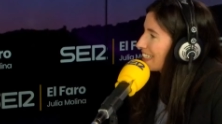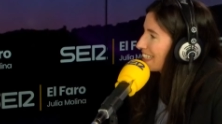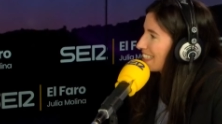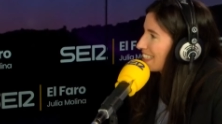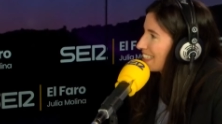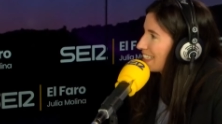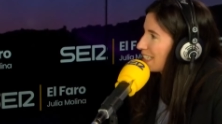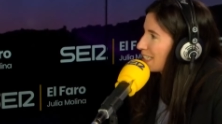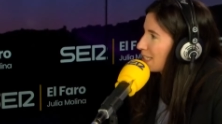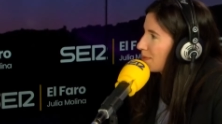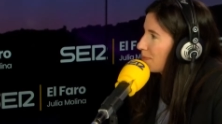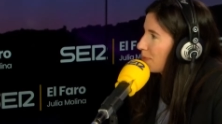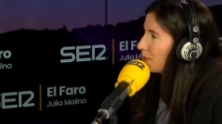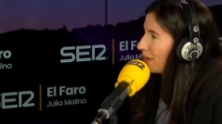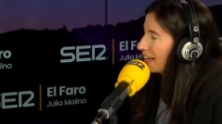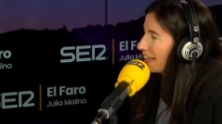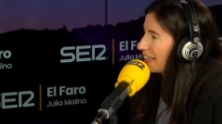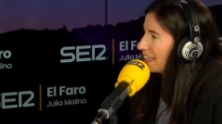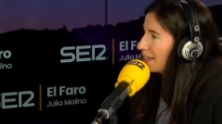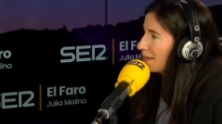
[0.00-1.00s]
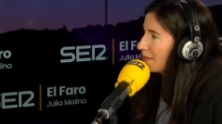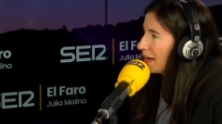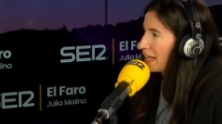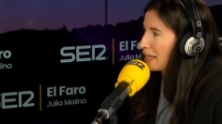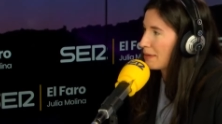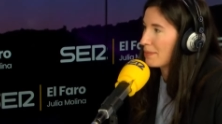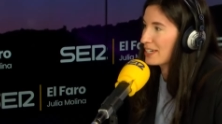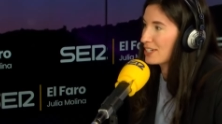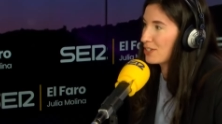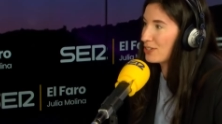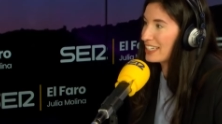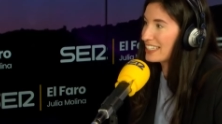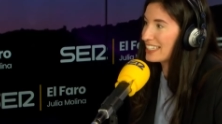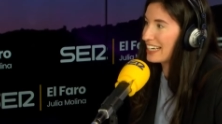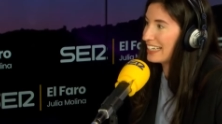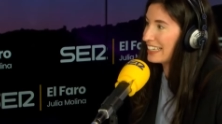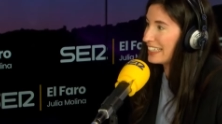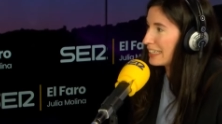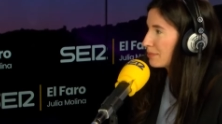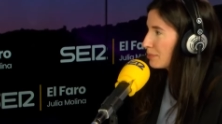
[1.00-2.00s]
de que estés por aquí. Además, hoy es
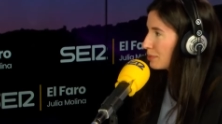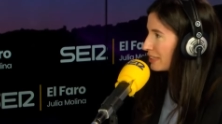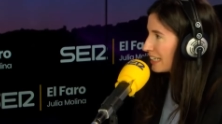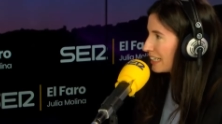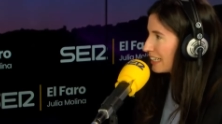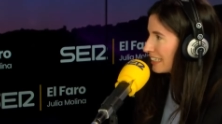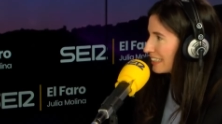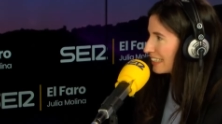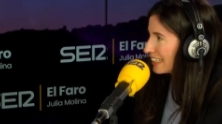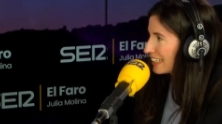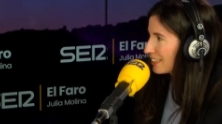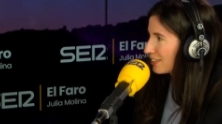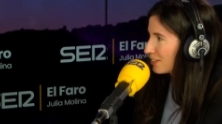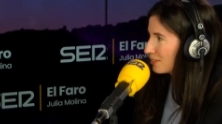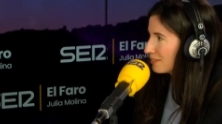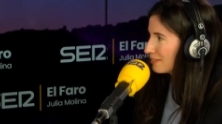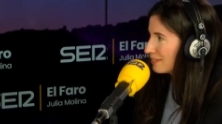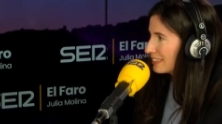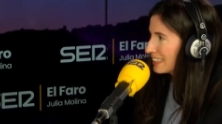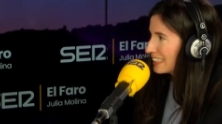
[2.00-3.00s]
el Día Mundial del Teatro.